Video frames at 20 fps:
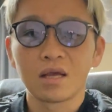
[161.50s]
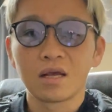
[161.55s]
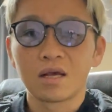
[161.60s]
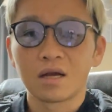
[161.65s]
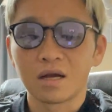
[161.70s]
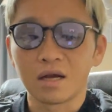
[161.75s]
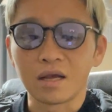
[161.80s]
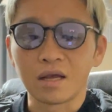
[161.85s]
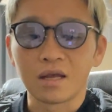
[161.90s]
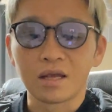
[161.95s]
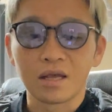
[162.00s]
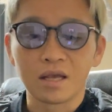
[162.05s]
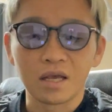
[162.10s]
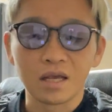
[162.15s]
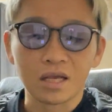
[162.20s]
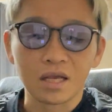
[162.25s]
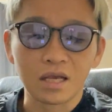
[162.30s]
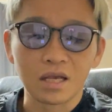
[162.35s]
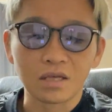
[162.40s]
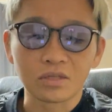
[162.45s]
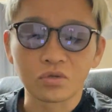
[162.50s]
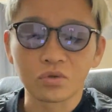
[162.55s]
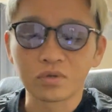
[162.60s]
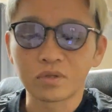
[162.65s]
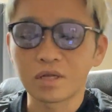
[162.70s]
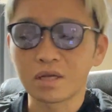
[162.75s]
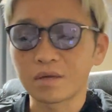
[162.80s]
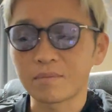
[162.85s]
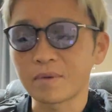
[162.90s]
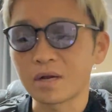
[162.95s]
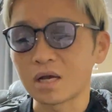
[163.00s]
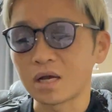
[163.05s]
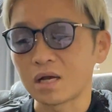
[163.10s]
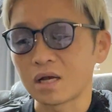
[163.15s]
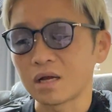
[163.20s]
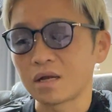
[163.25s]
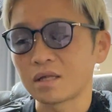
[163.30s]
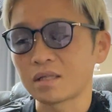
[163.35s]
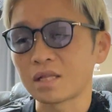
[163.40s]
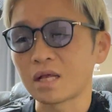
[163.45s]
はい。えー、そんな、
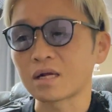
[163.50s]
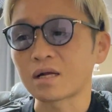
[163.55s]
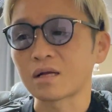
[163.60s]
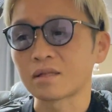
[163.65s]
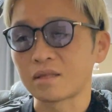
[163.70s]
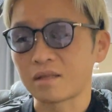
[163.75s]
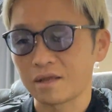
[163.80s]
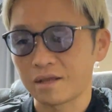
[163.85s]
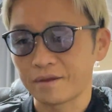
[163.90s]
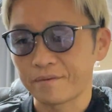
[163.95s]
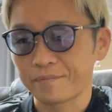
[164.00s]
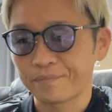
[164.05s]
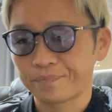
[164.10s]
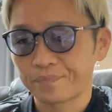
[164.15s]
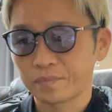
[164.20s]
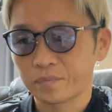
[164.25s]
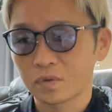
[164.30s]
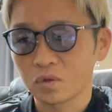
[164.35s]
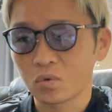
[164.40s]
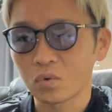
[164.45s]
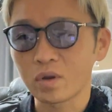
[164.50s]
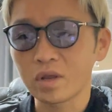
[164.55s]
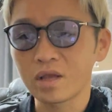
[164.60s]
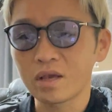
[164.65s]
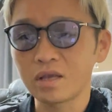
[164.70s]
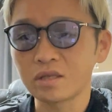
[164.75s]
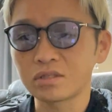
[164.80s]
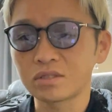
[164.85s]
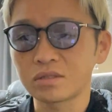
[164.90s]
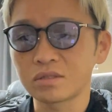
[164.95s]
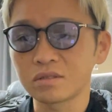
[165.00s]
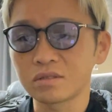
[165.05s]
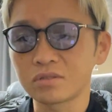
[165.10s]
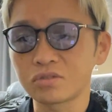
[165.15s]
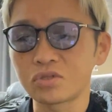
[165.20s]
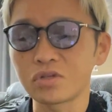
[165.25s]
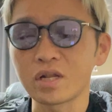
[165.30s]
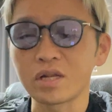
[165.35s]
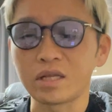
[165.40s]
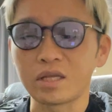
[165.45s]
まあ、中で、俺
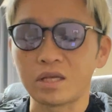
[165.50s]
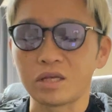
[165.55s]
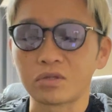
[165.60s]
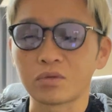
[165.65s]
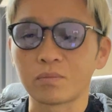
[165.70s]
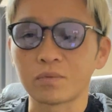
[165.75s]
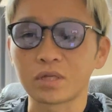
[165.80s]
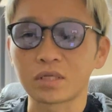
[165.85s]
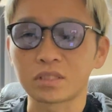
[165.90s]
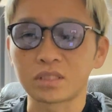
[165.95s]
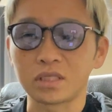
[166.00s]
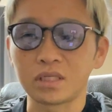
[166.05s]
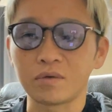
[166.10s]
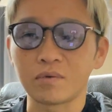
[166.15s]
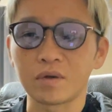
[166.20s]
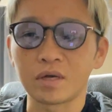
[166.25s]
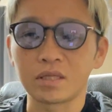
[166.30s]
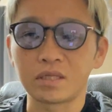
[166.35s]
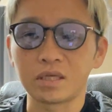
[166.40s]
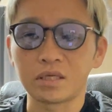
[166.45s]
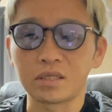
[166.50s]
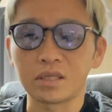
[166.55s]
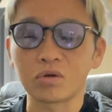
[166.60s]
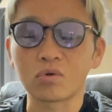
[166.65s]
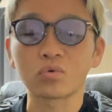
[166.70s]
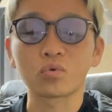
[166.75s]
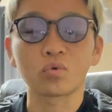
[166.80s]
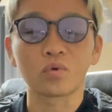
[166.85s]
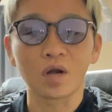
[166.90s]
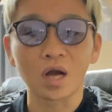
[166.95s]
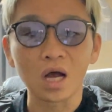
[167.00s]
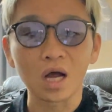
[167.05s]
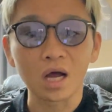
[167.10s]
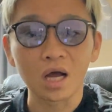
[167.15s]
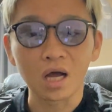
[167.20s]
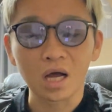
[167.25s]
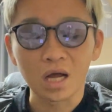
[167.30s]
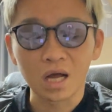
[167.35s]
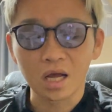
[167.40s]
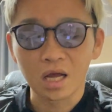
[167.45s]
常に友達に言われていたこと
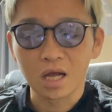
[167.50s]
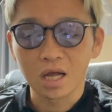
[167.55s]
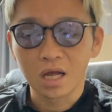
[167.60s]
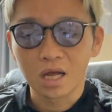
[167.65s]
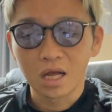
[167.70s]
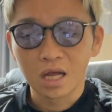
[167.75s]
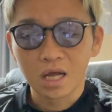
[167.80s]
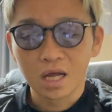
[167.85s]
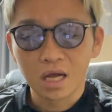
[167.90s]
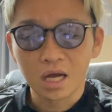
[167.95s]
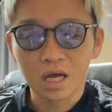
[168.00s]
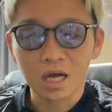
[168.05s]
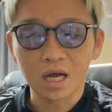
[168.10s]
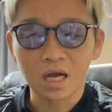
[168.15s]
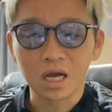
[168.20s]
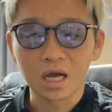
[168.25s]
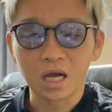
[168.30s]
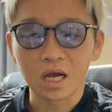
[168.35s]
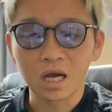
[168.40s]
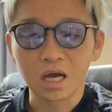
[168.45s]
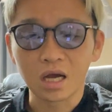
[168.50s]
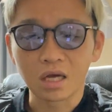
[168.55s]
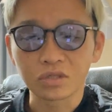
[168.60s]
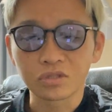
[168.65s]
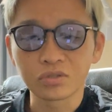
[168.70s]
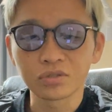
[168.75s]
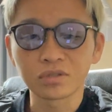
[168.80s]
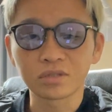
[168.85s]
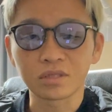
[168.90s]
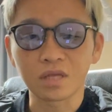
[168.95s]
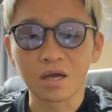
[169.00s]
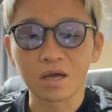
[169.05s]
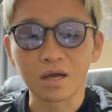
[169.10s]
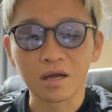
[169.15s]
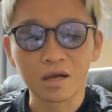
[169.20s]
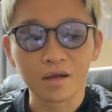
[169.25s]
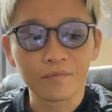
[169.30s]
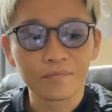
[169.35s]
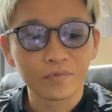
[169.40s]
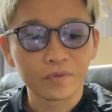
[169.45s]
が、ああ、俊太、
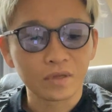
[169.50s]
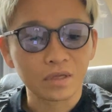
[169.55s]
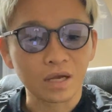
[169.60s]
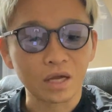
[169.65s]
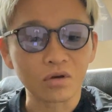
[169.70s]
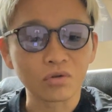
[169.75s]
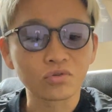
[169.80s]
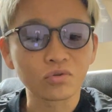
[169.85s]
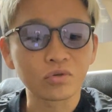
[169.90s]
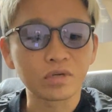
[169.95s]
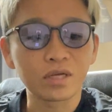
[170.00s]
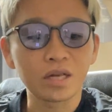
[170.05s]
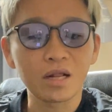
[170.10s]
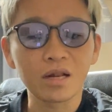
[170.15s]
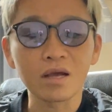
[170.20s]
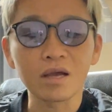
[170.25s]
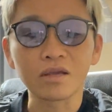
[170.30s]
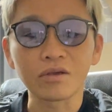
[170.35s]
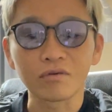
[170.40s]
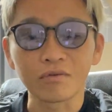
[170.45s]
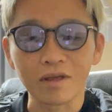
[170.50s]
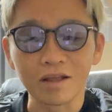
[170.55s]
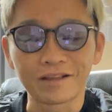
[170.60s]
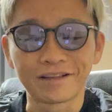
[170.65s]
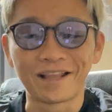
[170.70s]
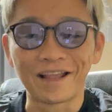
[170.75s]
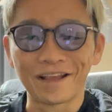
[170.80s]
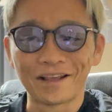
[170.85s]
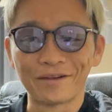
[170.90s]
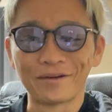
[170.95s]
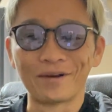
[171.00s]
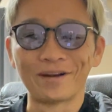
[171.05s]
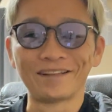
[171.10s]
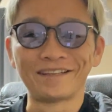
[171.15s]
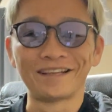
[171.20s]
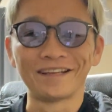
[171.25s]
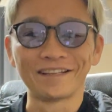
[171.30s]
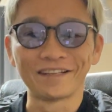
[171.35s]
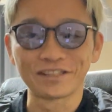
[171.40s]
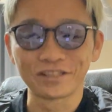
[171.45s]
彼女切れないよねって言われ
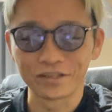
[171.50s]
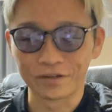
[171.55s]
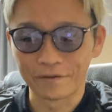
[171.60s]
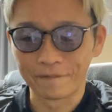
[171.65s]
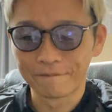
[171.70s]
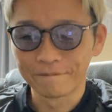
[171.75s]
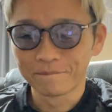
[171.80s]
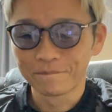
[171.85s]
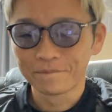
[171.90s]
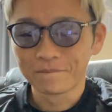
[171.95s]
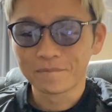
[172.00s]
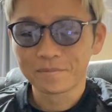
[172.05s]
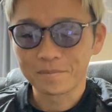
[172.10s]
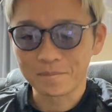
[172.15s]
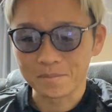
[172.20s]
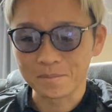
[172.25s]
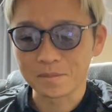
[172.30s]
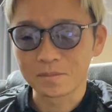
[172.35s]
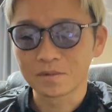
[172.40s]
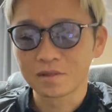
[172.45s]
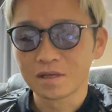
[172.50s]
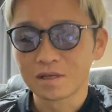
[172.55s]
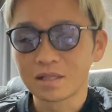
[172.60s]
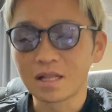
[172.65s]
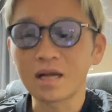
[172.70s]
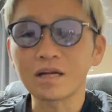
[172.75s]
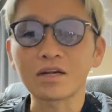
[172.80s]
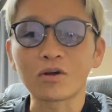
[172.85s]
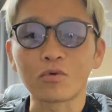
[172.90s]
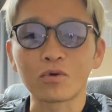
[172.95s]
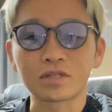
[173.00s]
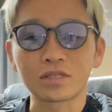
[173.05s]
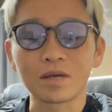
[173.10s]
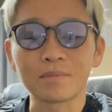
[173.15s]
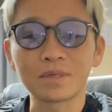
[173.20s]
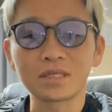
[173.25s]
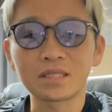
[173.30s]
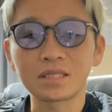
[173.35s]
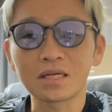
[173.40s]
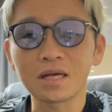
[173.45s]
たんですよ。うん。なんか俺
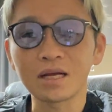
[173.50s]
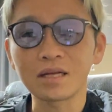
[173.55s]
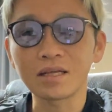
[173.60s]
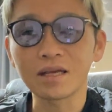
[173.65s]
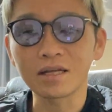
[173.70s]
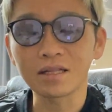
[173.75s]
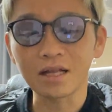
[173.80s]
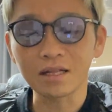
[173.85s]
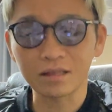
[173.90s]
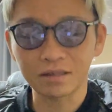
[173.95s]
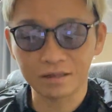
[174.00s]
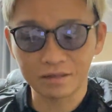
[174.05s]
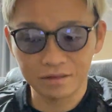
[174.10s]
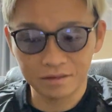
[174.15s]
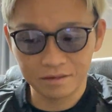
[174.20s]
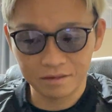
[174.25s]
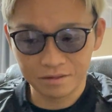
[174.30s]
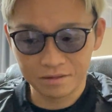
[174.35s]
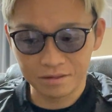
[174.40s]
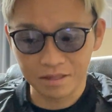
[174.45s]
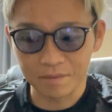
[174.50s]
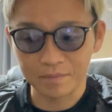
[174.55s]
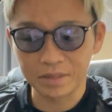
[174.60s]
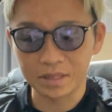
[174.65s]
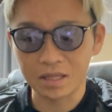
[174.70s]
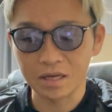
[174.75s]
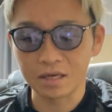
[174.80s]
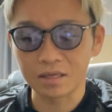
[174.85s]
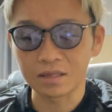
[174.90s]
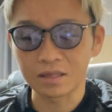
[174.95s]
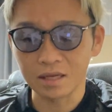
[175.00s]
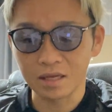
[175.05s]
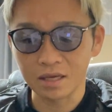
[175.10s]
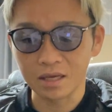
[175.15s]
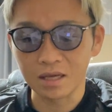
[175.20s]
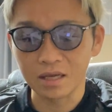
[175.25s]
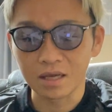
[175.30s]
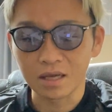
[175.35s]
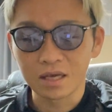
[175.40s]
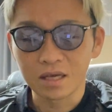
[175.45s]
寂しがり屋だったみたい
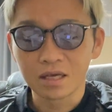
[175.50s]
で、